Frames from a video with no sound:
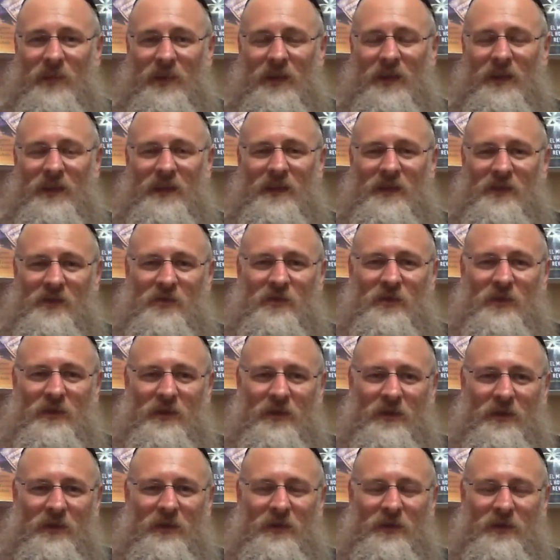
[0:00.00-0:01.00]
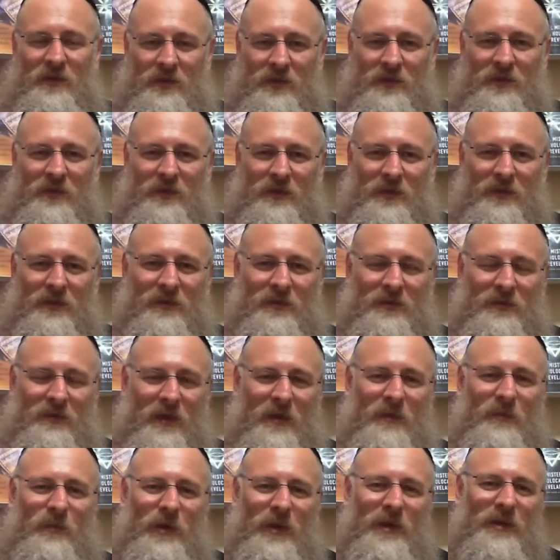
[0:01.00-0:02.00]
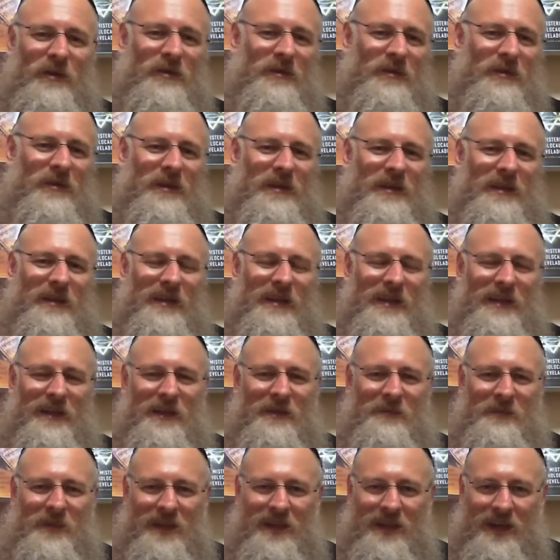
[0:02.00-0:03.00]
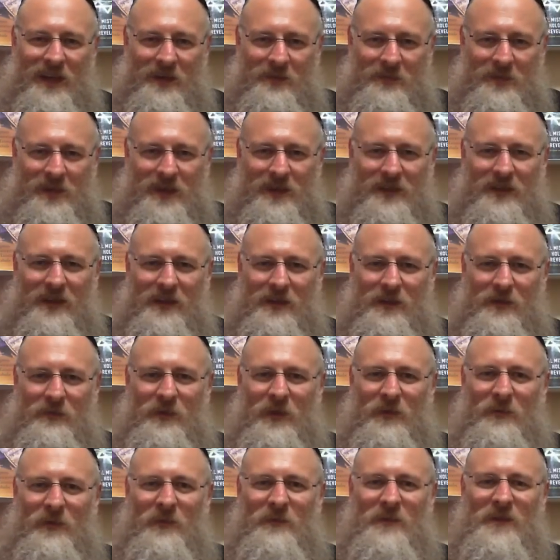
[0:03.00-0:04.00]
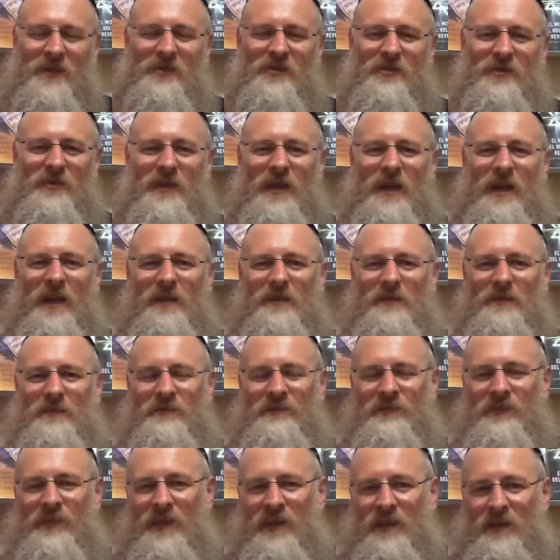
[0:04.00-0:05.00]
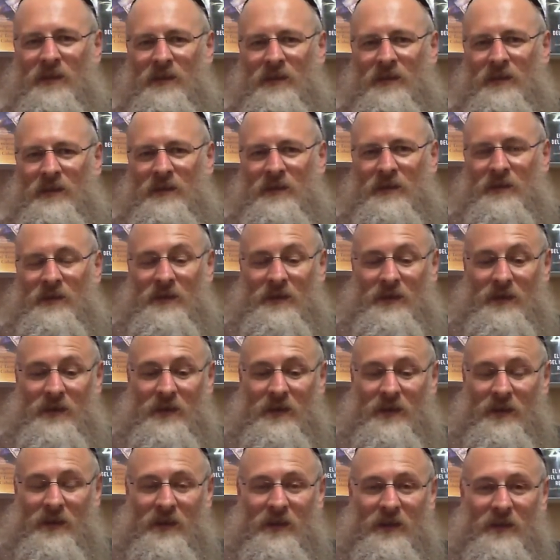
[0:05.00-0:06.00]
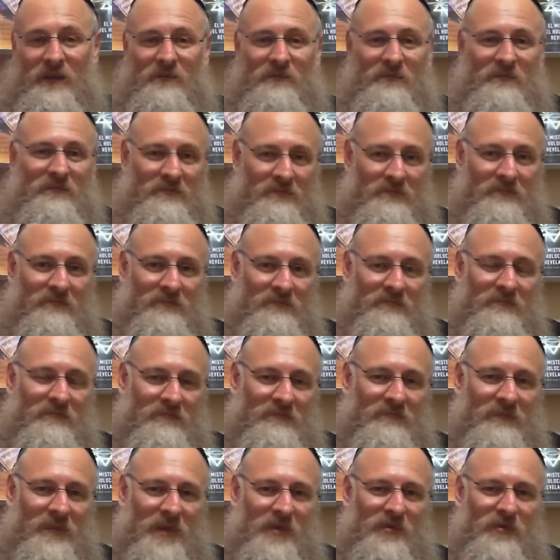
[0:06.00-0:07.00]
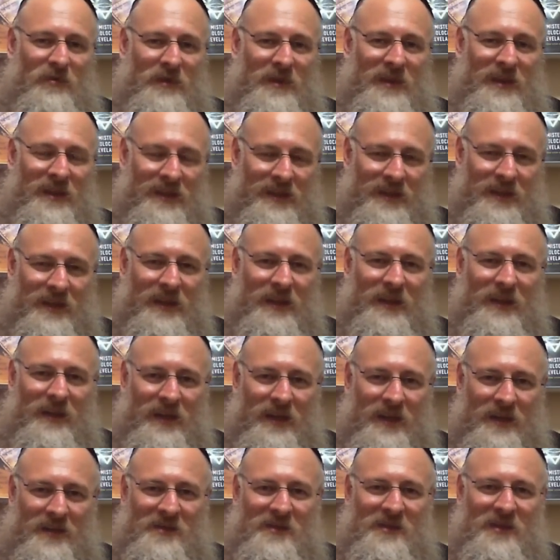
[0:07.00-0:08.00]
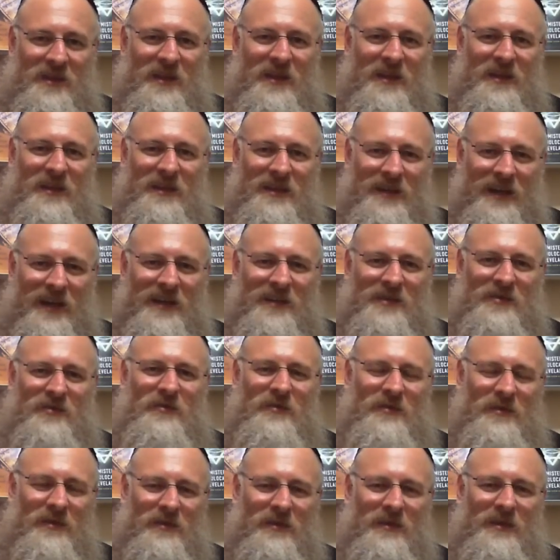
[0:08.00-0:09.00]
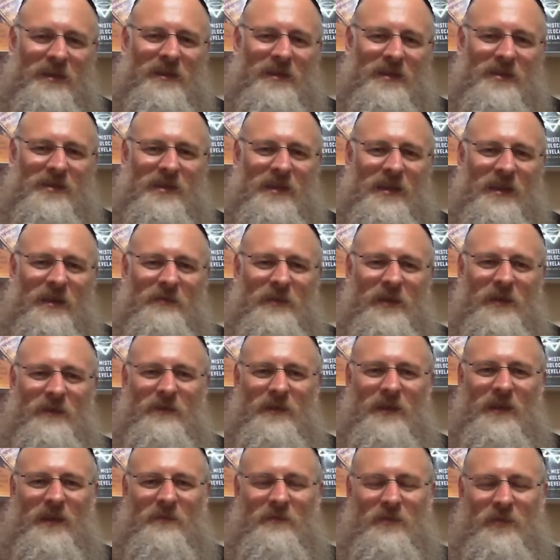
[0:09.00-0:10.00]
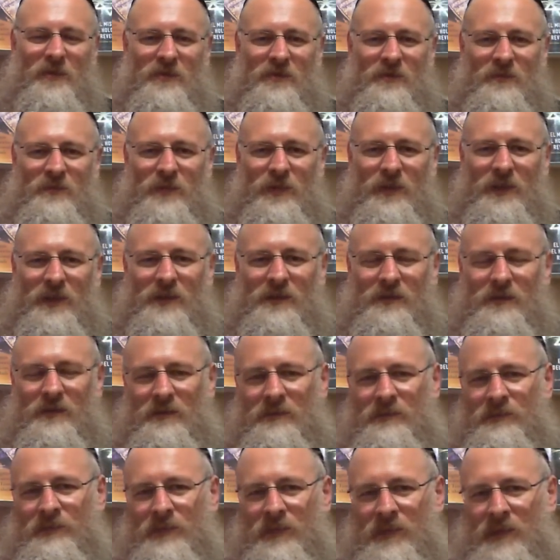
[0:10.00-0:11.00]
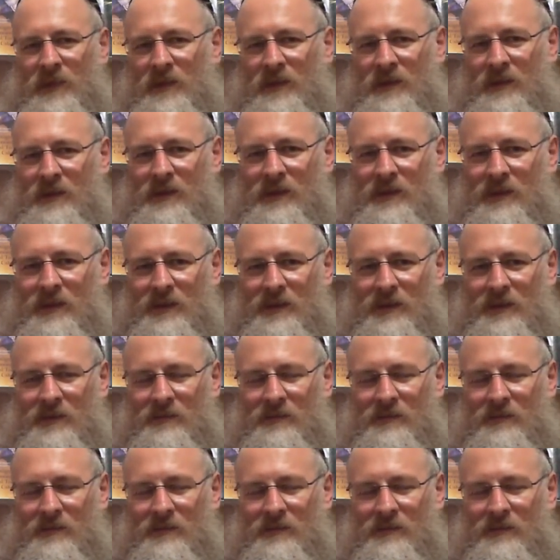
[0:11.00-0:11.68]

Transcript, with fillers: eso no, es bueno eh, eliminar vidas, como hemos mencionado. Eh, eso quien quiere hacer caso de lo que dice la Biblia, por supuesto. Eh,